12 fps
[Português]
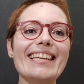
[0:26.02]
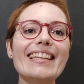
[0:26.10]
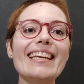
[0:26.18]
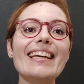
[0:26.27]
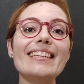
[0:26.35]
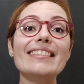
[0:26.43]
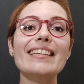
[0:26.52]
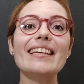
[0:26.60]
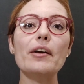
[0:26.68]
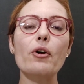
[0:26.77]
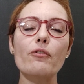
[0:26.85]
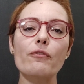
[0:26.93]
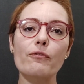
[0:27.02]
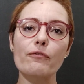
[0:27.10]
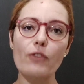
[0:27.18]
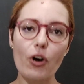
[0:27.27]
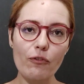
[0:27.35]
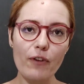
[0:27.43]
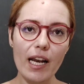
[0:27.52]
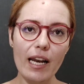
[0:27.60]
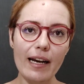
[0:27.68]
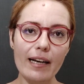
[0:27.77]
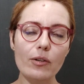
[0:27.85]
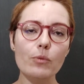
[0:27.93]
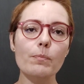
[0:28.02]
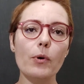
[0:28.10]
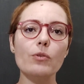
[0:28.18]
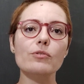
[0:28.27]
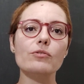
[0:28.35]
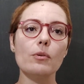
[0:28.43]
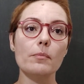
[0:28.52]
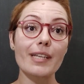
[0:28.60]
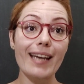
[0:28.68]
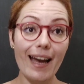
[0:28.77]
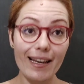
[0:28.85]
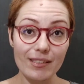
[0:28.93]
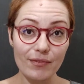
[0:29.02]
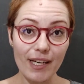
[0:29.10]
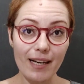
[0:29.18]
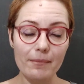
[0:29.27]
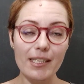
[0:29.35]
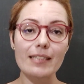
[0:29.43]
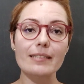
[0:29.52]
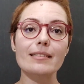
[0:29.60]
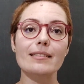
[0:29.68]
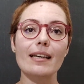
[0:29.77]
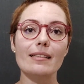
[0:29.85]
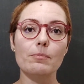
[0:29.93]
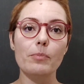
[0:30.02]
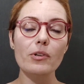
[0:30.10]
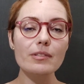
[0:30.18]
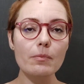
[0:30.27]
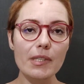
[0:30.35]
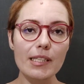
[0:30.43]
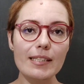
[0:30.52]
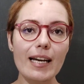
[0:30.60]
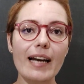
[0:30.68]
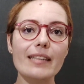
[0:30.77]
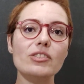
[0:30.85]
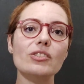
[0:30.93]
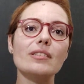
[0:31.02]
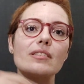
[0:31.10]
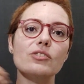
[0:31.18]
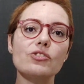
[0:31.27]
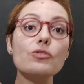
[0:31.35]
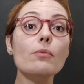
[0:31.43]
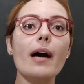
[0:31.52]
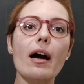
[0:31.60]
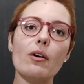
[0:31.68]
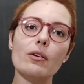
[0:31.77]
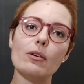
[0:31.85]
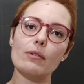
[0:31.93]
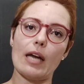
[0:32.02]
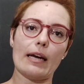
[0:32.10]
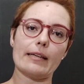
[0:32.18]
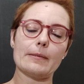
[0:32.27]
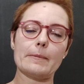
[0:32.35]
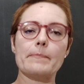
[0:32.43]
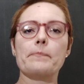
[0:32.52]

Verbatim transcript: E nesse eu vou falar um pouco sobre as ferramentas e as possibilidades de uma aula online.